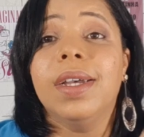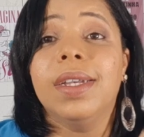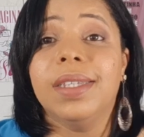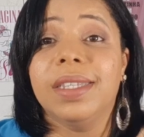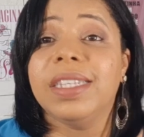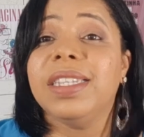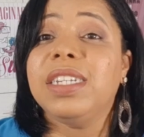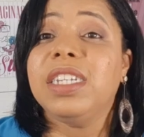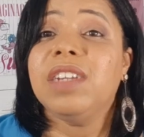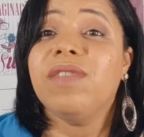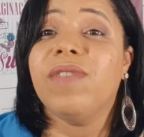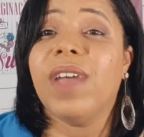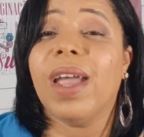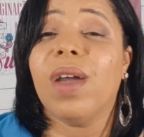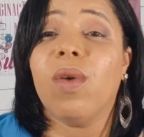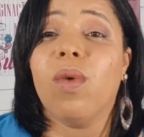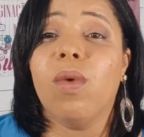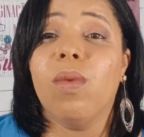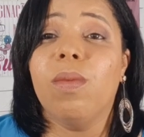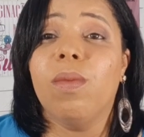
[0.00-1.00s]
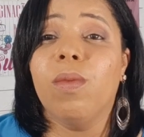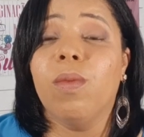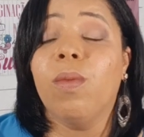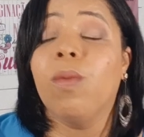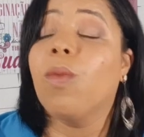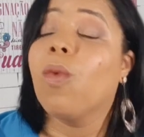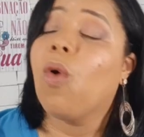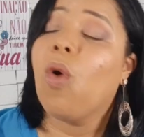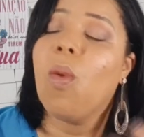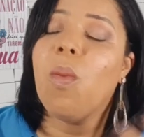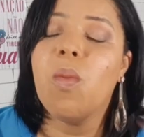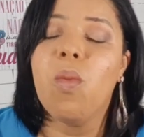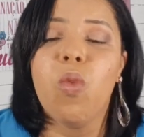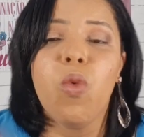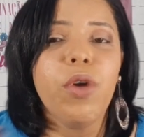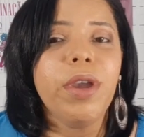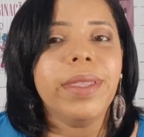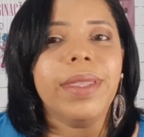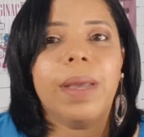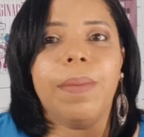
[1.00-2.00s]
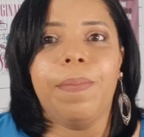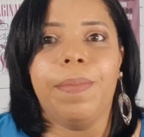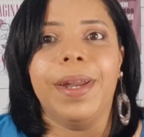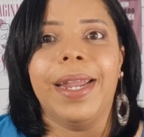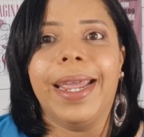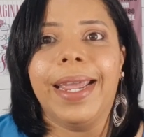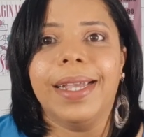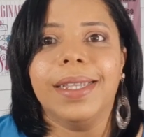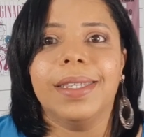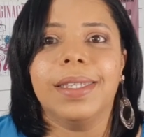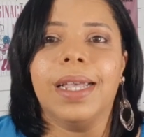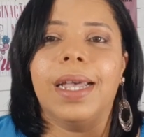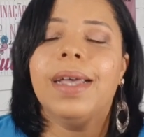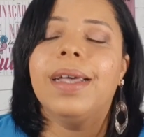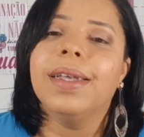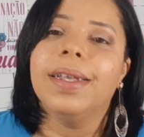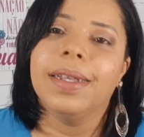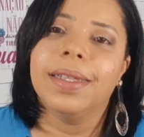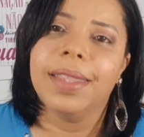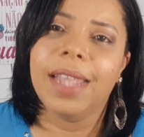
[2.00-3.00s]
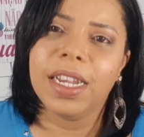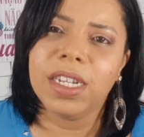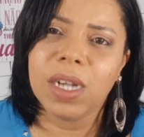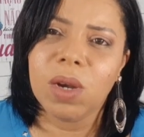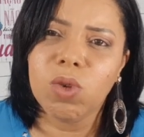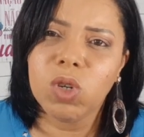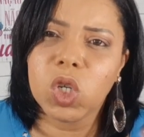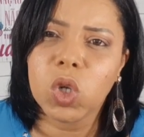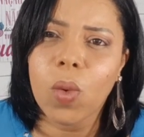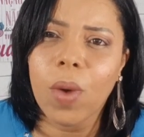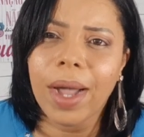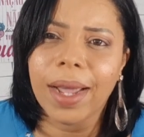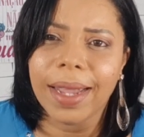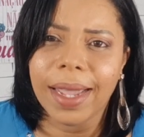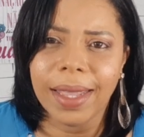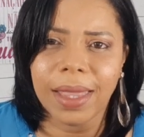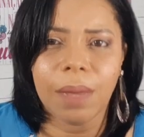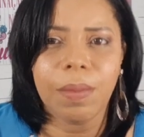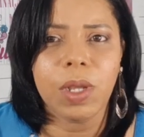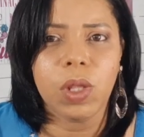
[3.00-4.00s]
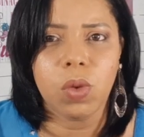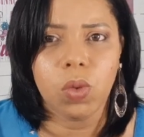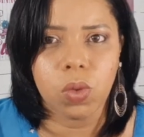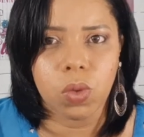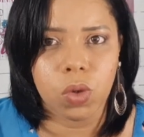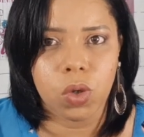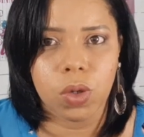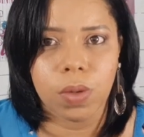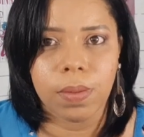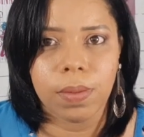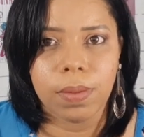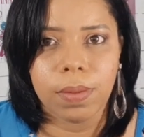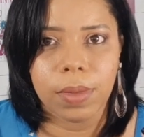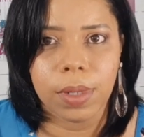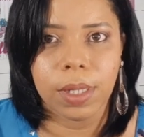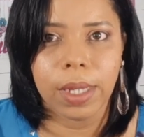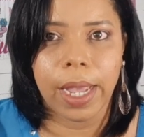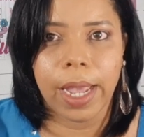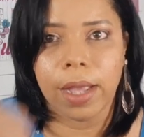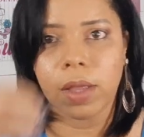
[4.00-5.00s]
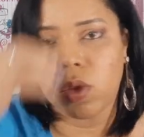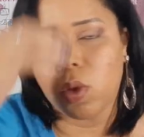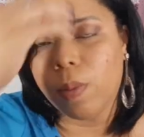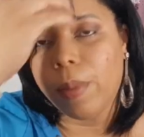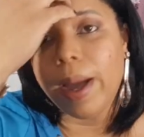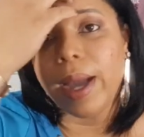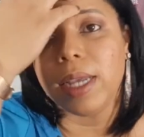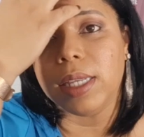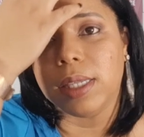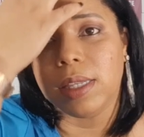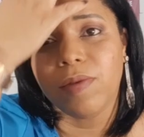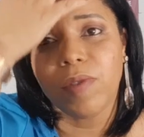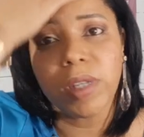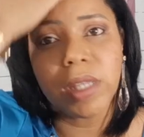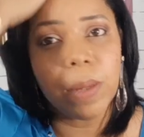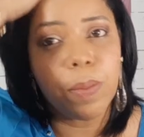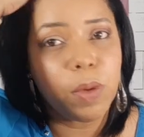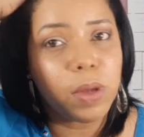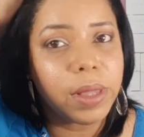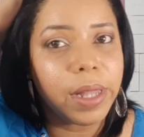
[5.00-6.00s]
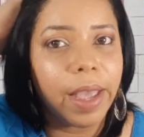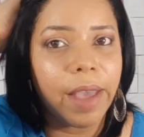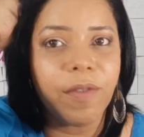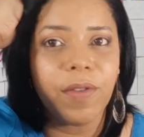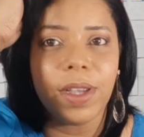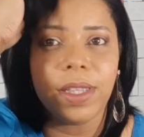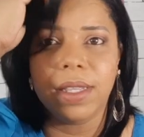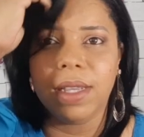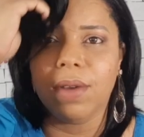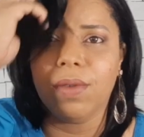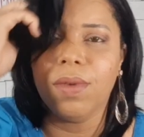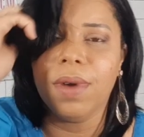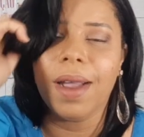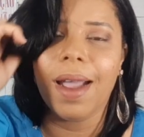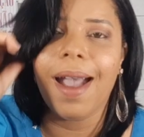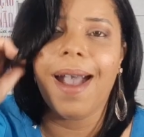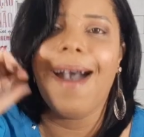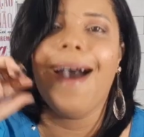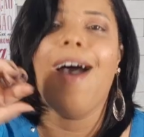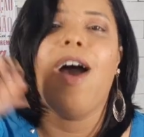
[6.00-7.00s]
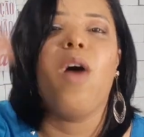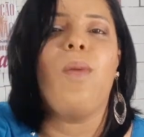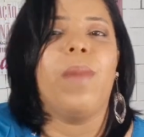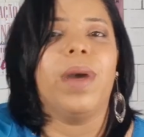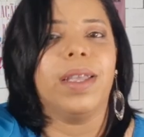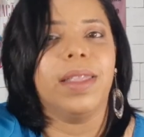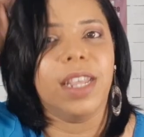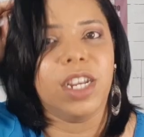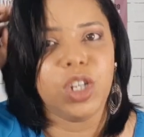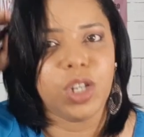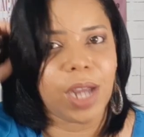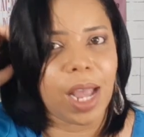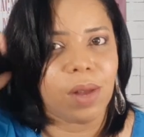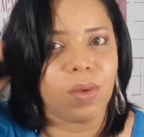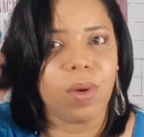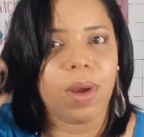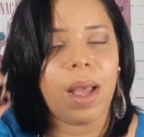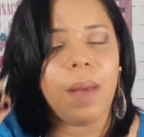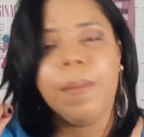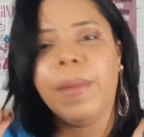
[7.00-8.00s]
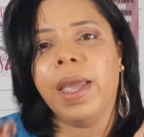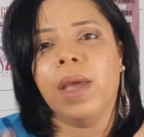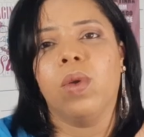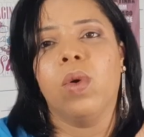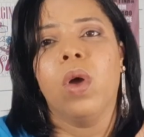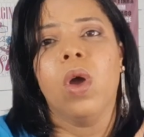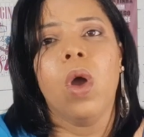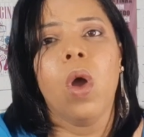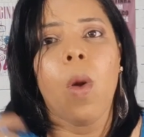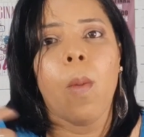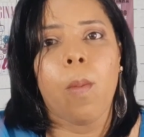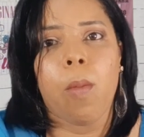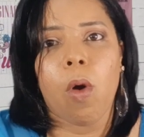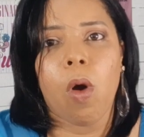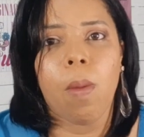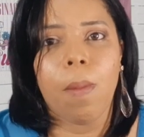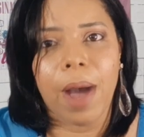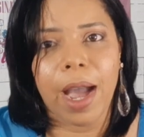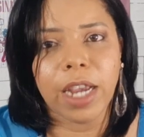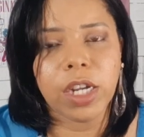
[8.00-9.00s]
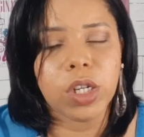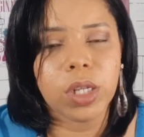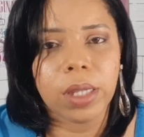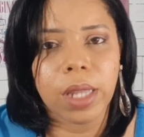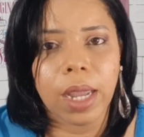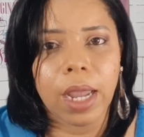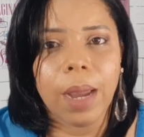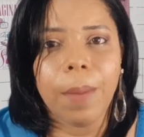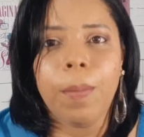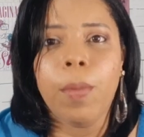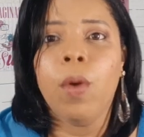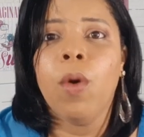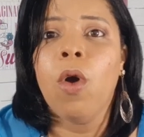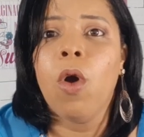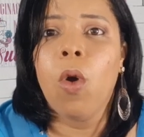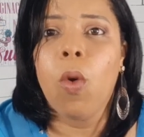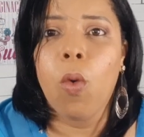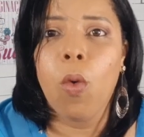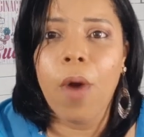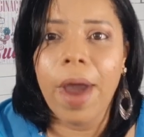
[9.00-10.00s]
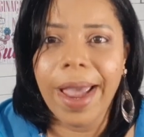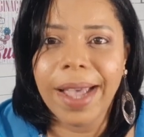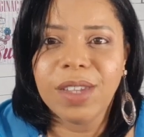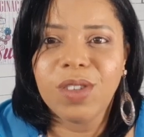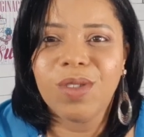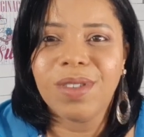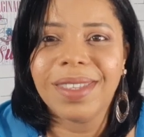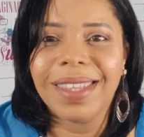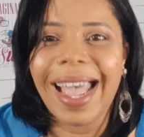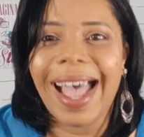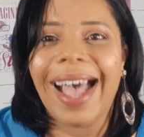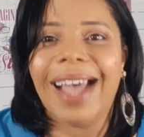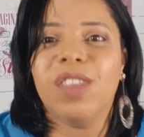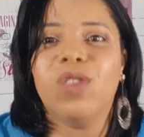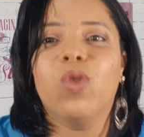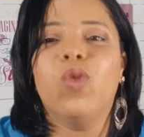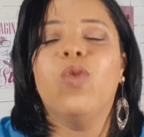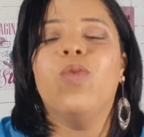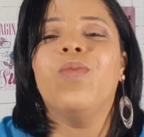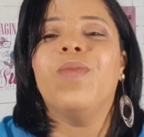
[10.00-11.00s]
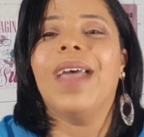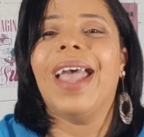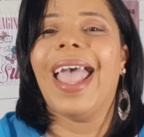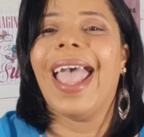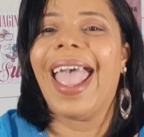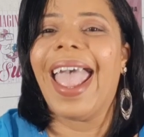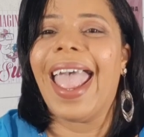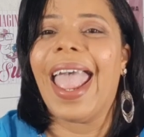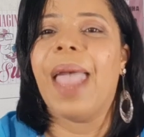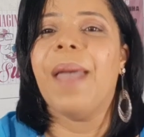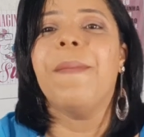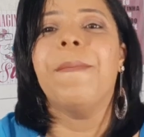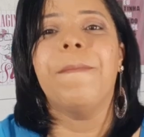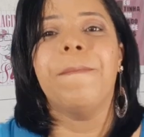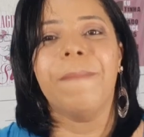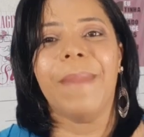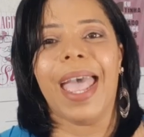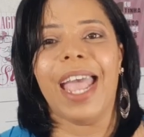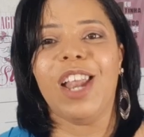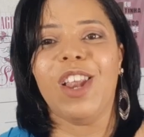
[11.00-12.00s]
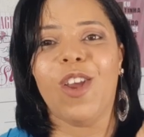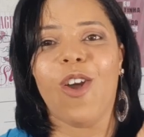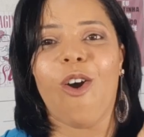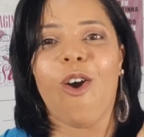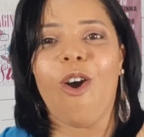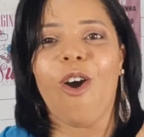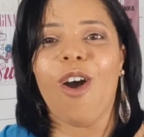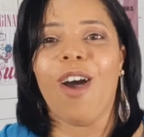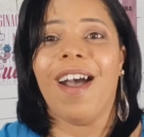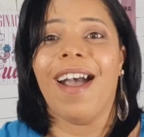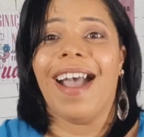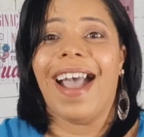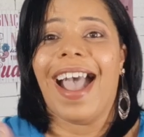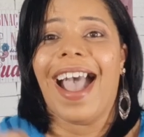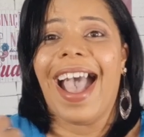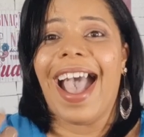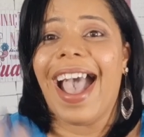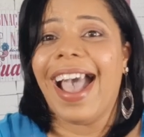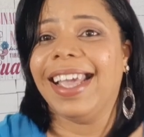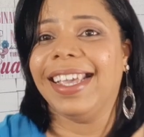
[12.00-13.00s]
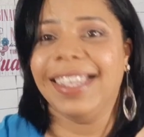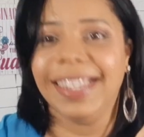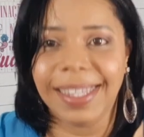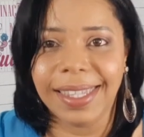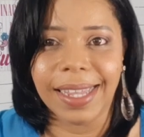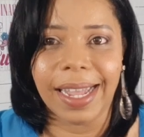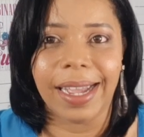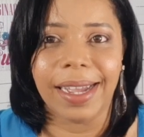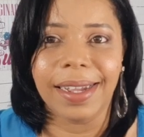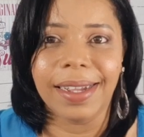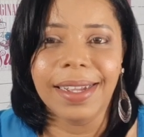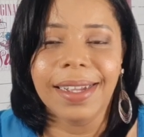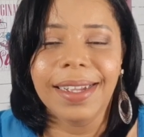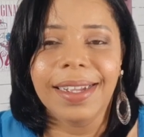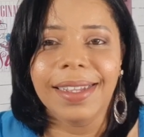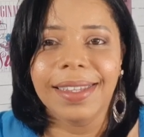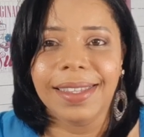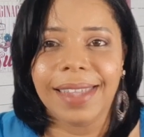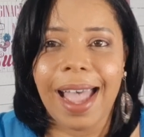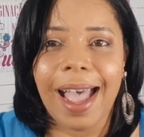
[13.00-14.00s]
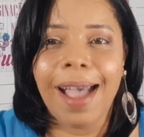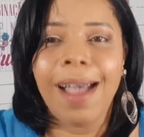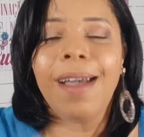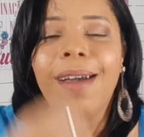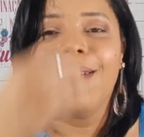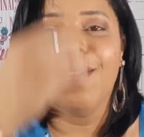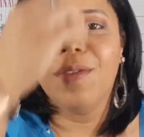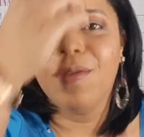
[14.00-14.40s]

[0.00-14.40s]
Se você tiver com, com muita pressa, deixa uns 40 minutos, certo? Mas se você puder fazer com calma e deixar no cabelo por mais tempo, o resultado é melhor ainda, tá?